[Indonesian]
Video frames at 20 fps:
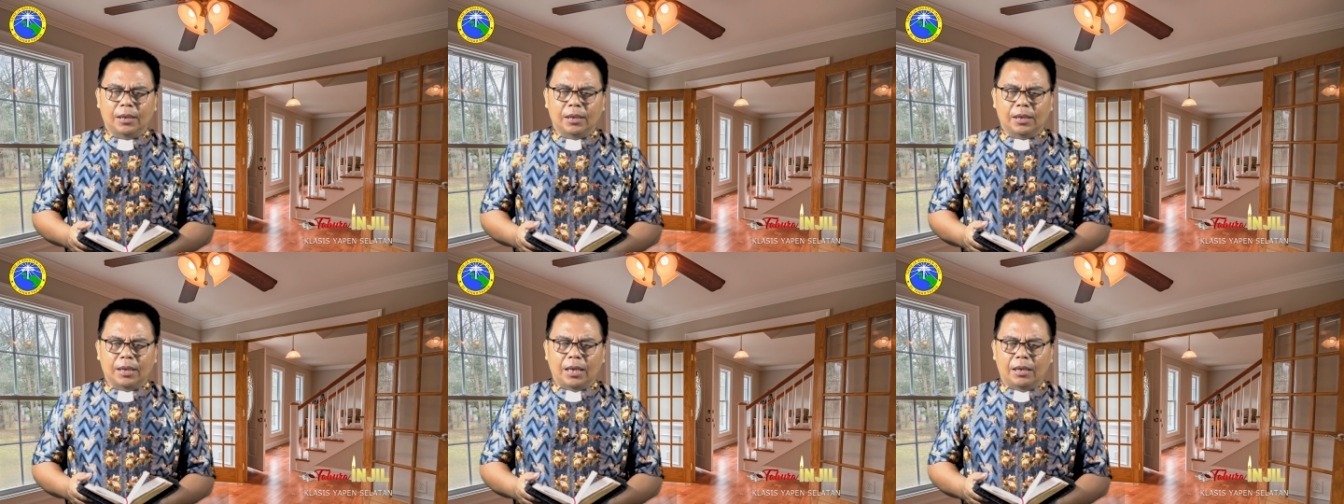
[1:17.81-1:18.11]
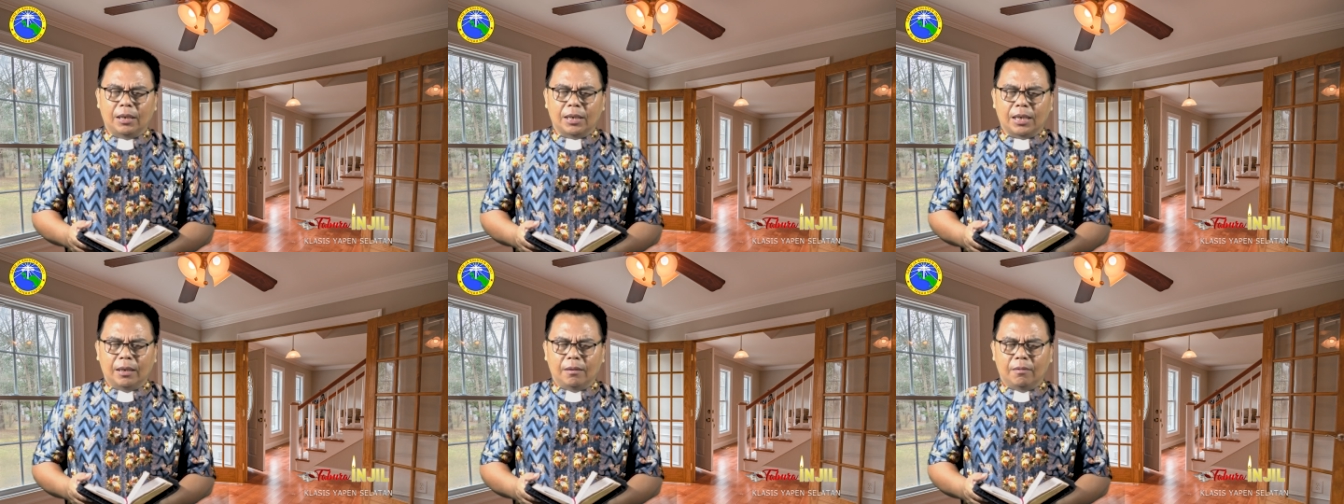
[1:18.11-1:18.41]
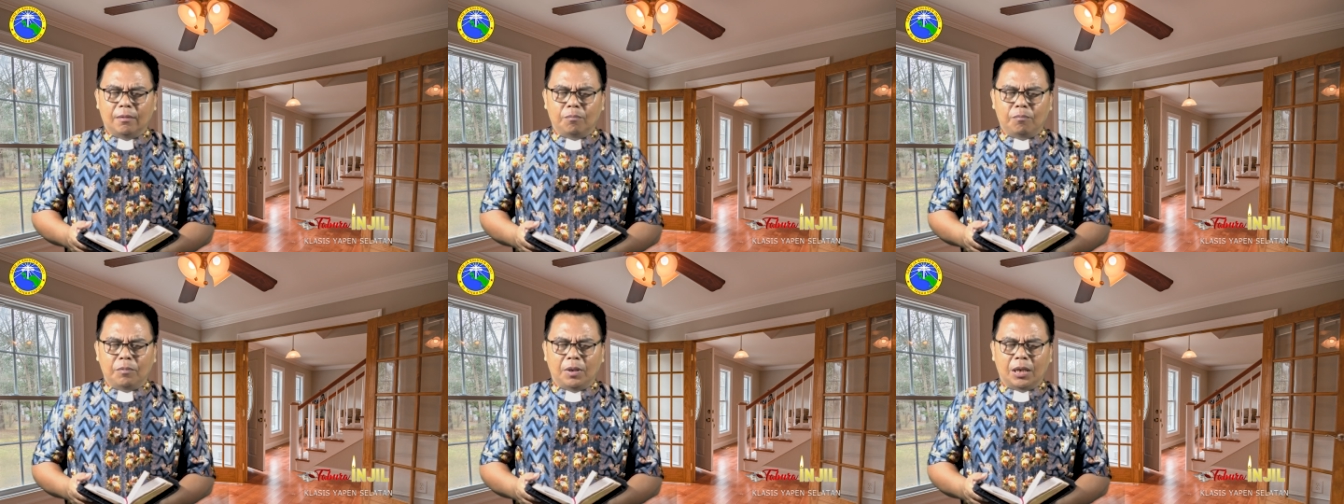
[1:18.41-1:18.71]
dan
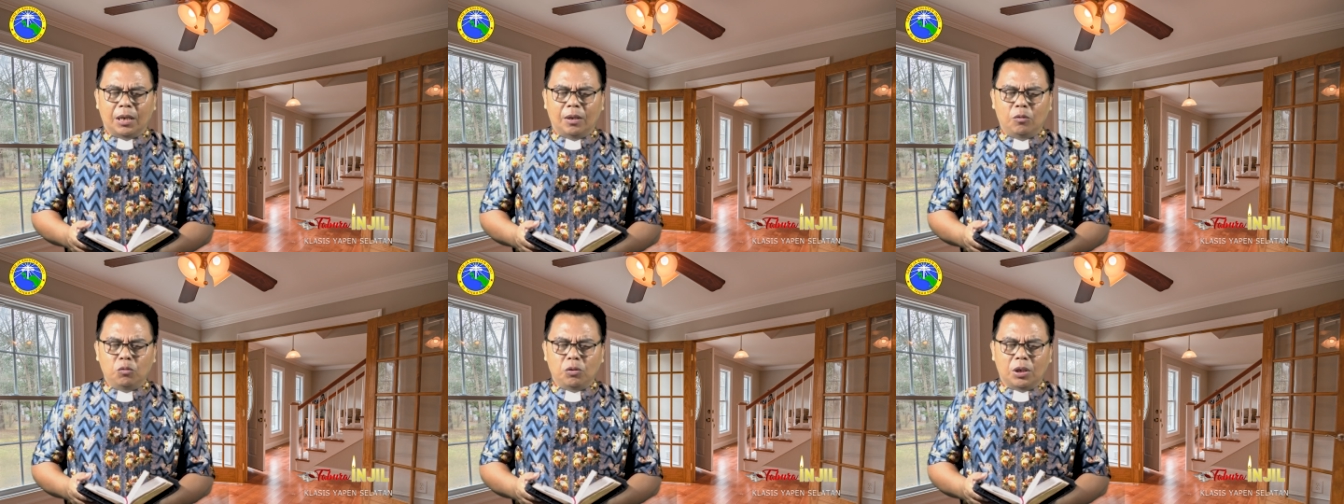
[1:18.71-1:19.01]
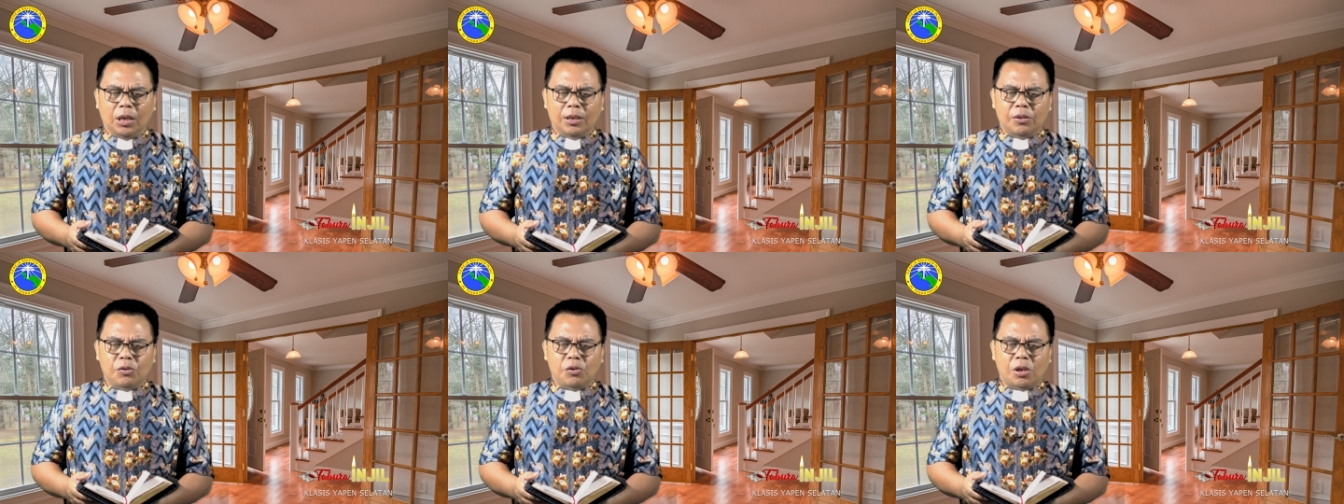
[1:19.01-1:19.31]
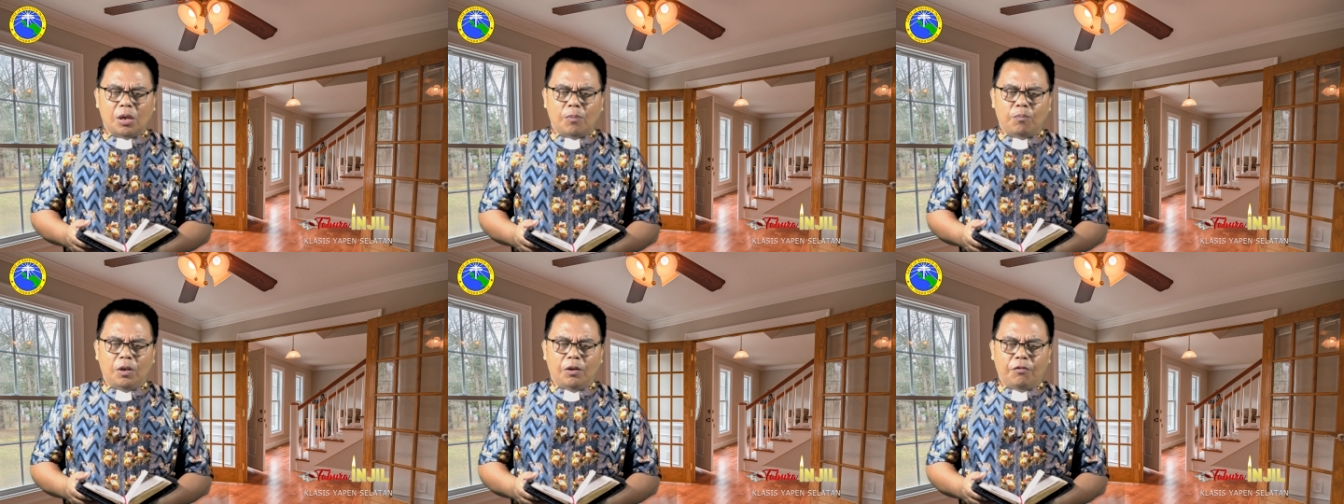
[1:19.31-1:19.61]
merenungkan
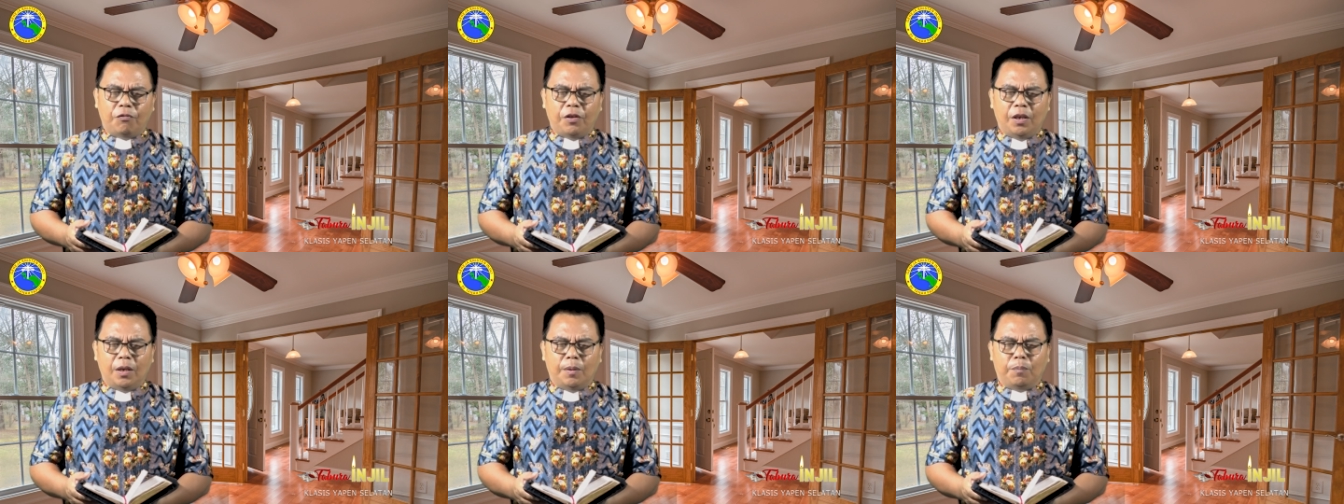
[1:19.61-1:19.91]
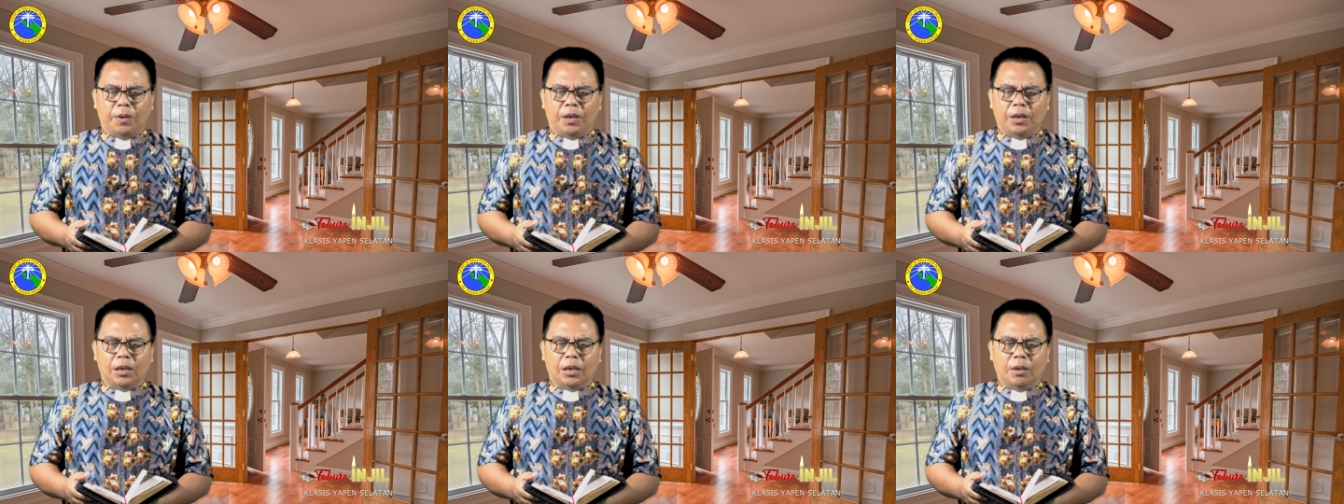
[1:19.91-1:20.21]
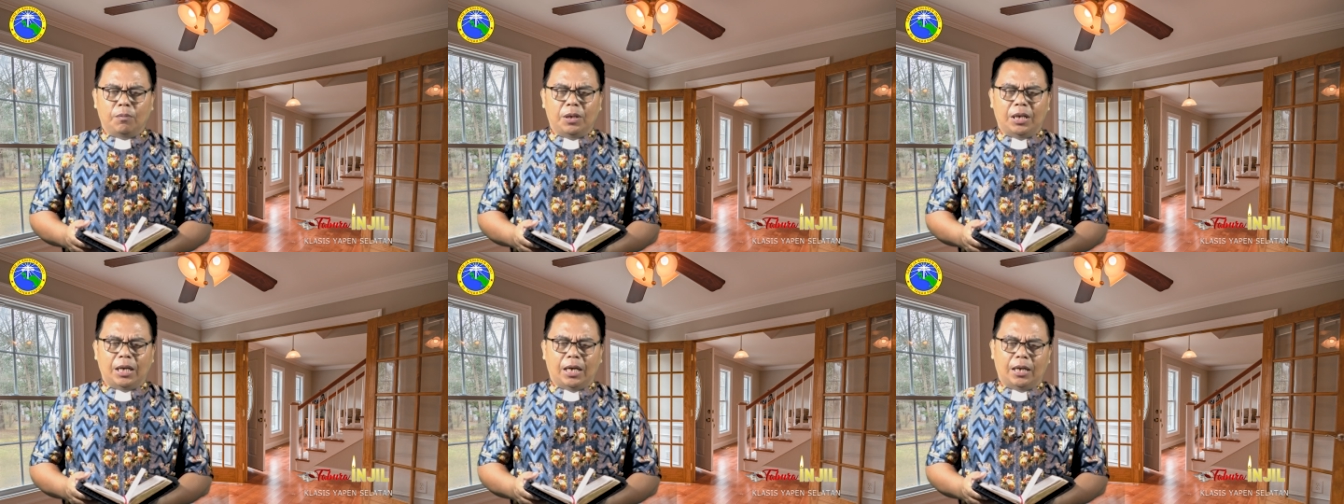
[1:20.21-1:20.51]
sabda firman
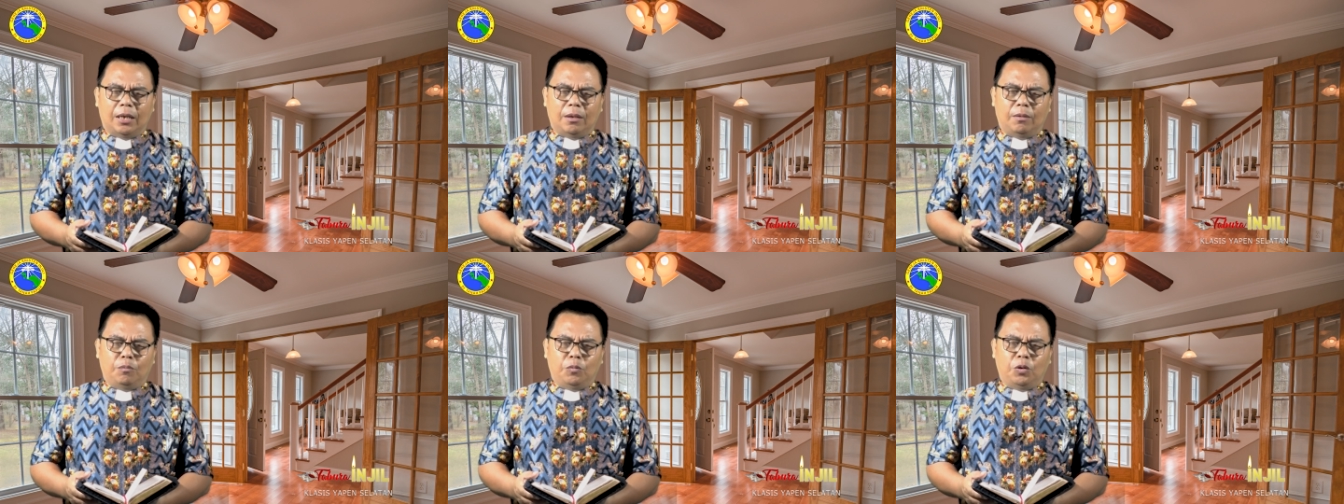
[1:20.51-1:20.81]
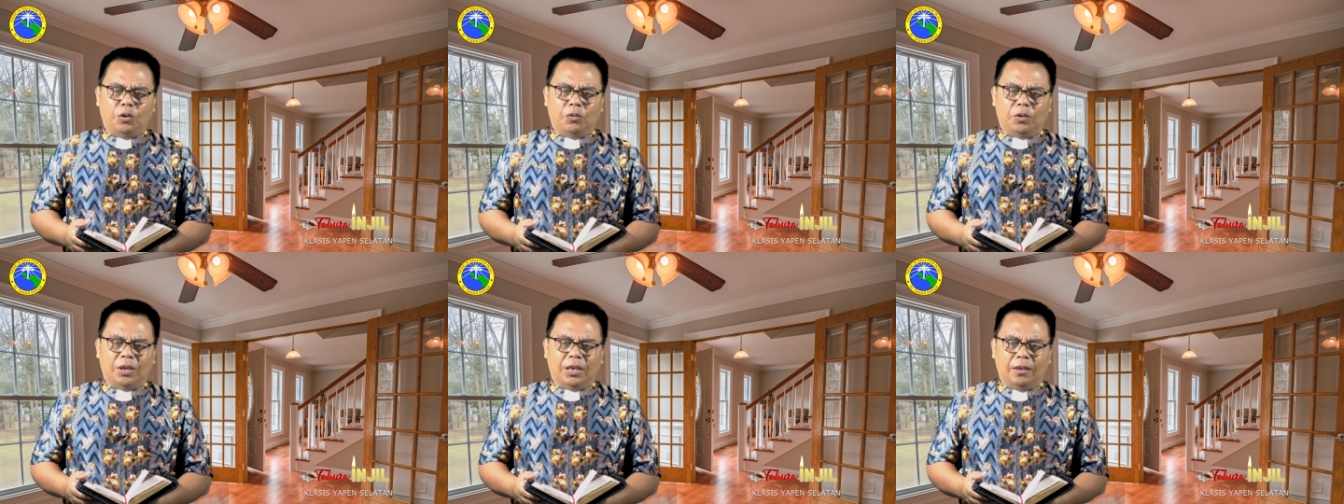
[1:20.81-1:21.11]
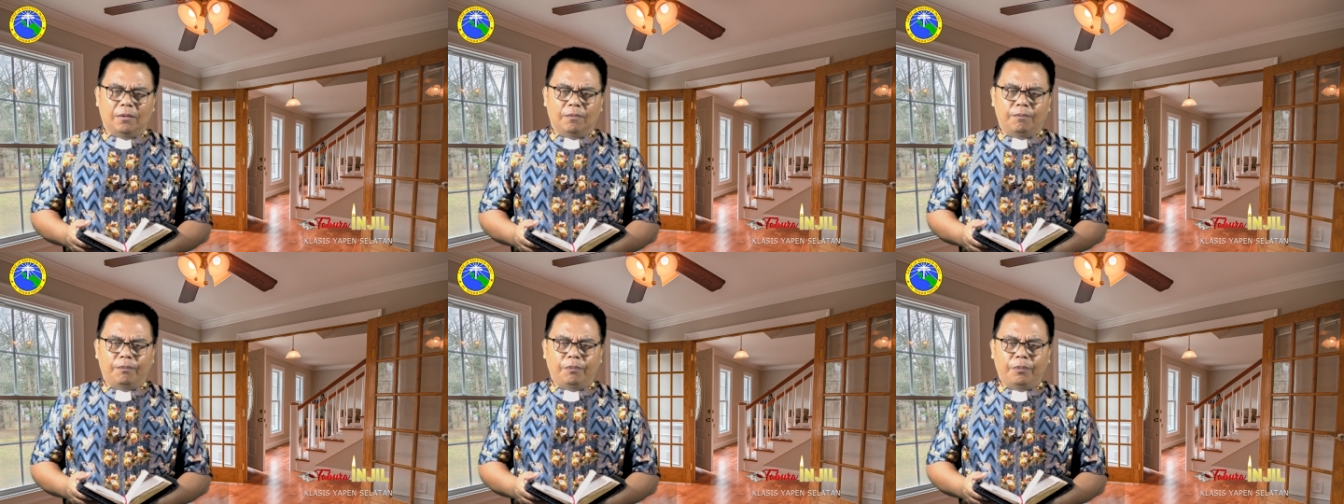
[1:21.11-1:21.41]
kebenaran
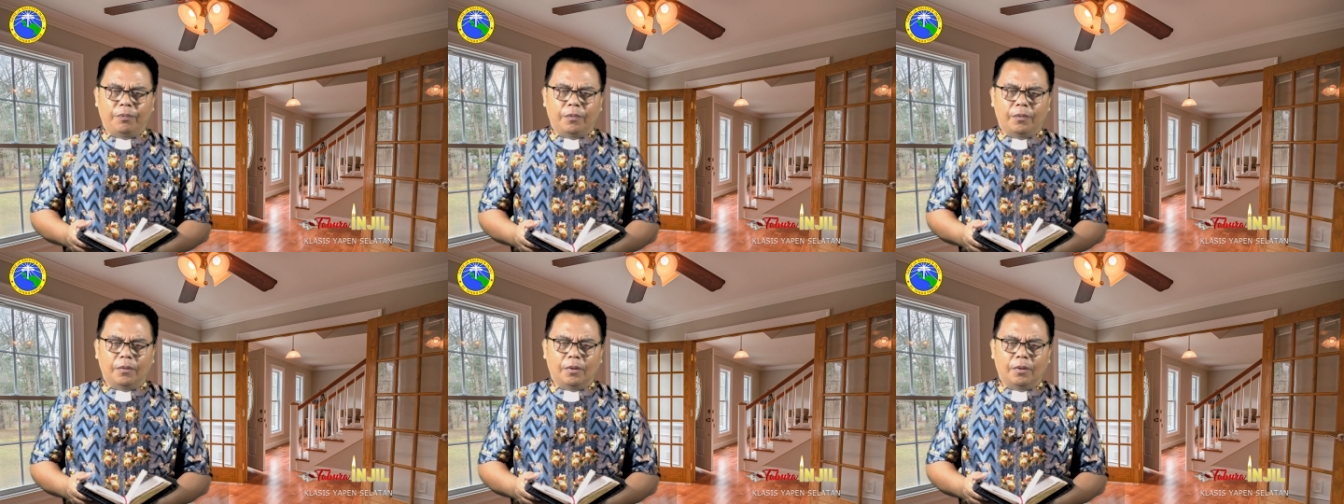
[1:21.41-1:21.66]
Tuhan.